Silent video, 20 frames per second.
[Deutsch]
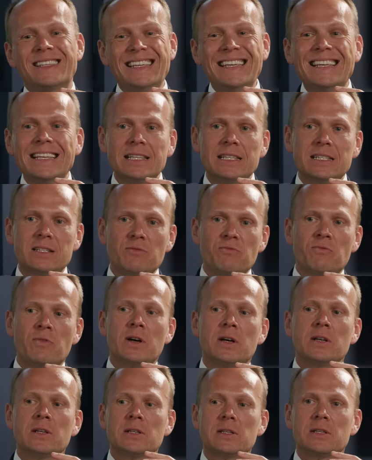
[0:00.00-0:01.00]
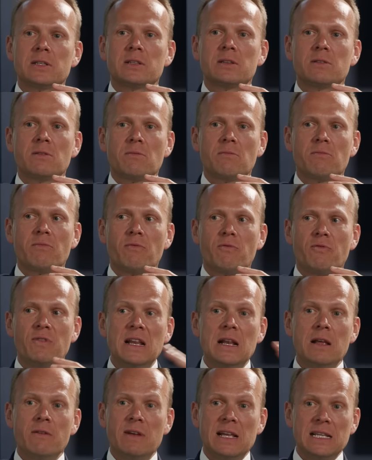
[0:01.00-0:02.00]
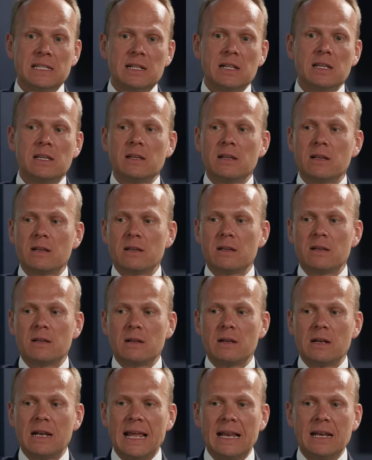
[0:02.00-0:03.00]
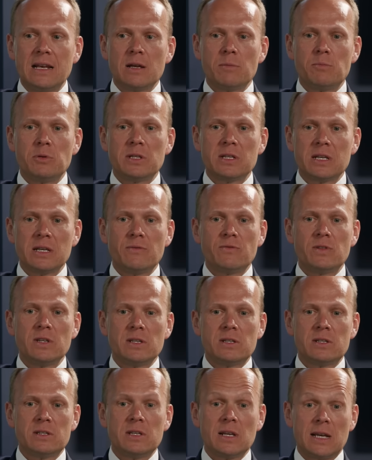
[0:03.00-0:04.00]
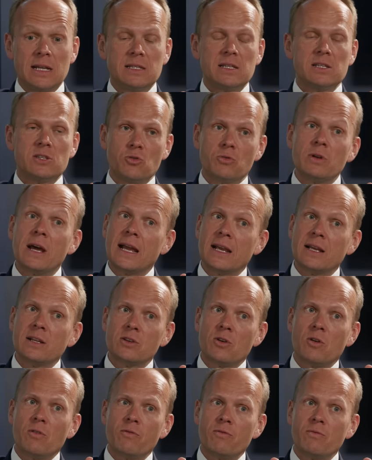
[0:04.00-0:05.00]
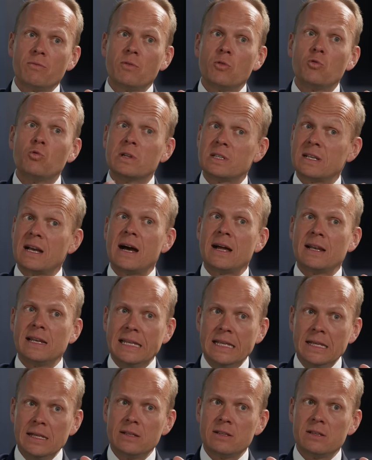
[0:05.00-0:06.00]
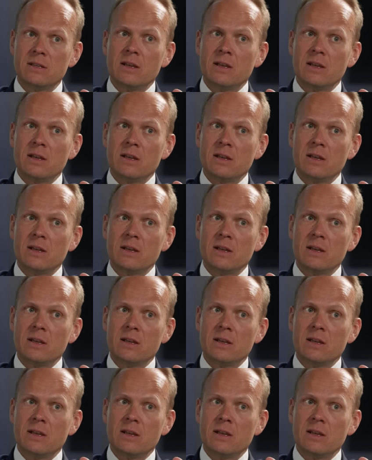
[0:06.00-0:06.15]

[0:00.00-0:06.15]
ist, was viele westliche äh, Länder betrifft, ist die Rezession eingetroffen, USA nicht.